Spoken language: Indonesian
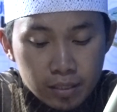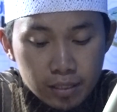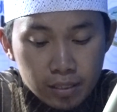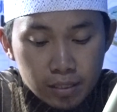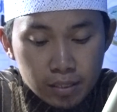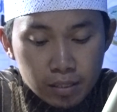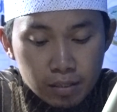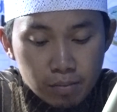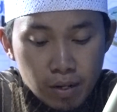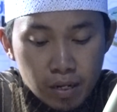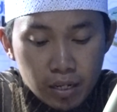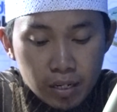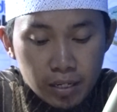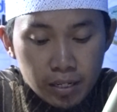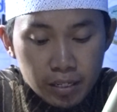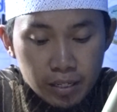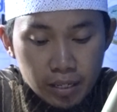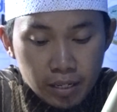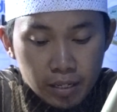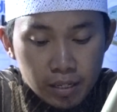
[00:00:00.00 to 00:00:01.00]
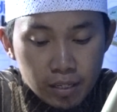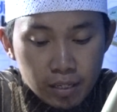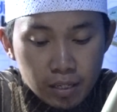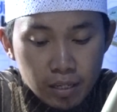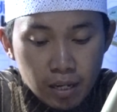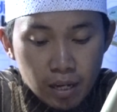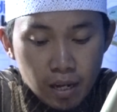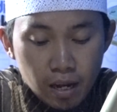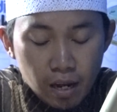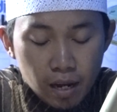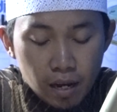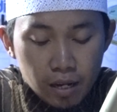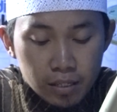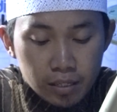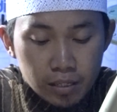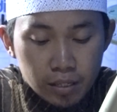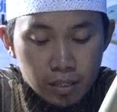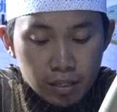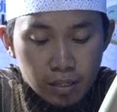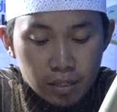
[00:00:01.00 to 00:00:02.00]
uh, bagi dia
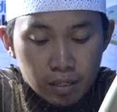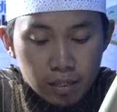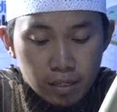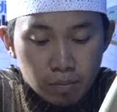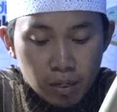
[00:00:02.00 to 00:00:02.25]
hanya